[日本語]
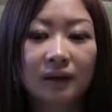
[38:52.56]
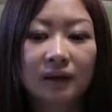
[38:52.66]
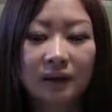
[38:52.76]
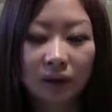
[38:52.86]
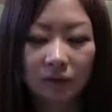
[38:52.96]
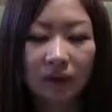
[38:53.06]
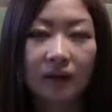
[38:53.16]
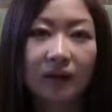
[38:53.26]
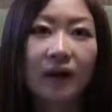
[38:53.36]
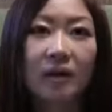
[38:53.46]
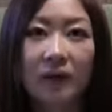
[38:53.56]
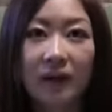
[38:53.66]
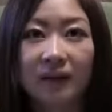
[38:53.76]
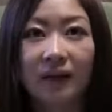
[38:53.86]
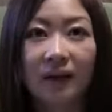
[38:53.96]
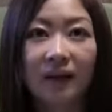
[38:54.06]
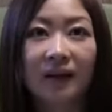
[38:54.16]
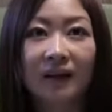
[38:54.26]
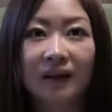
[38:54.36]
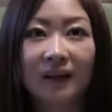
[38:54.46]
ちゃうってあれ並べへんって
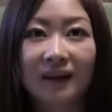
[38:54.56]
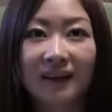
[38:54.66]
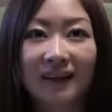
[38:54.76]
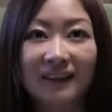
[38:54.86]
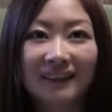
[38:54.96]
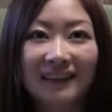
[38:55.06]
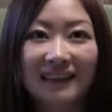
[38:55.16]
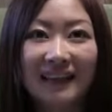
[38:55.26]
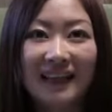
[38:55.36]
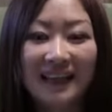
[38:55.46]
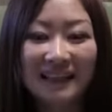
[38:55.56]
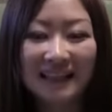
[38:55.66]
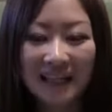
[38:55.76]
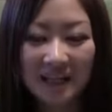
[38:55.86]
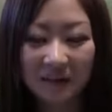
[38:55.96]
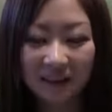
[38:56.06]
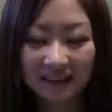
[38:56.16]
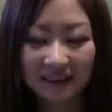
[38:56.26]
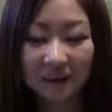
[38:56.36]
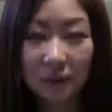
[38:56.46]
並んで並んでないわ
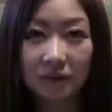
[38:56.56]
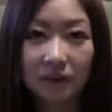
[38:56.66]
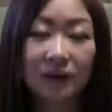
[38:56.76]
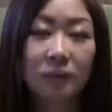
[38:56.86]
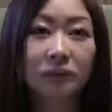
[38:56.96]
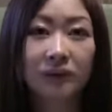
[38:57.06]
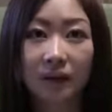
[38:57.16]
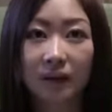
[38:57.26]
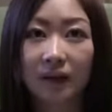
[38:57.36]
15分20分やって